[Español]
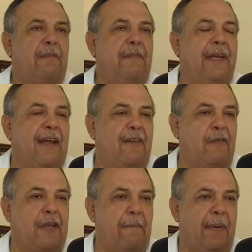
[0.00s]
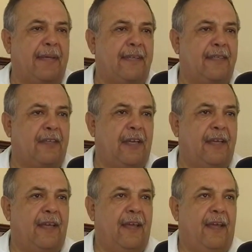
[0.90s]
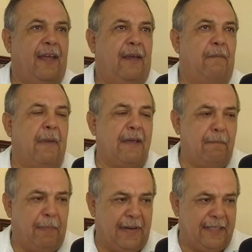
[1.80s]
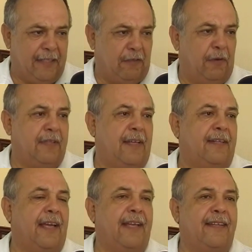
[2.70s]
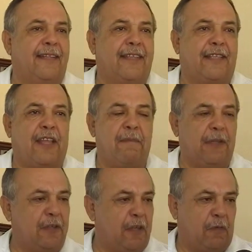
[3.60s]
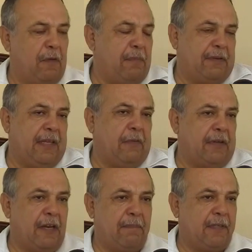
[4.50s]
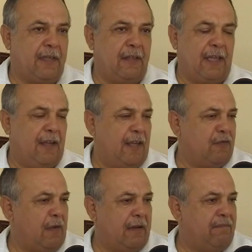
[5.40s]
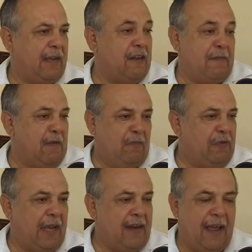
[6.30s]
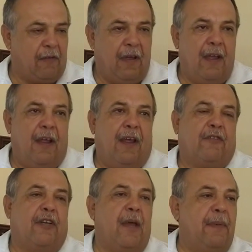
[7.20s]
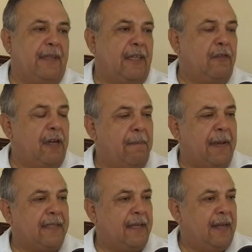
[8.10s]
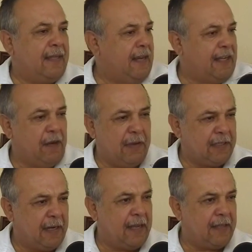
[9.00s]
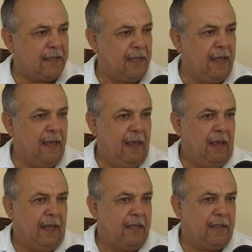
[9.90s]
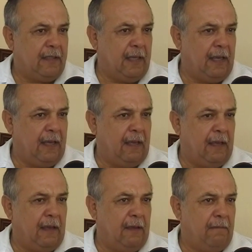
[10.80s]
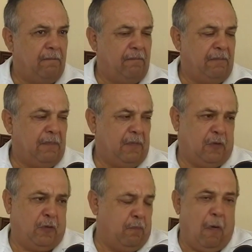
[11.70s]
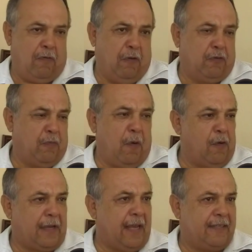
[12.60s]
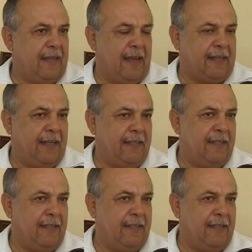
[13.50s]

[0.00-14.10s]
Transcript: Mira, lo que pasa es que va implícito en el, en el tratamiento de, de cualquier paciente. Eso a, nivel mundial solamente no le pasa nada al que no hace nada, ¿sí? Este, yo supongo que así aquí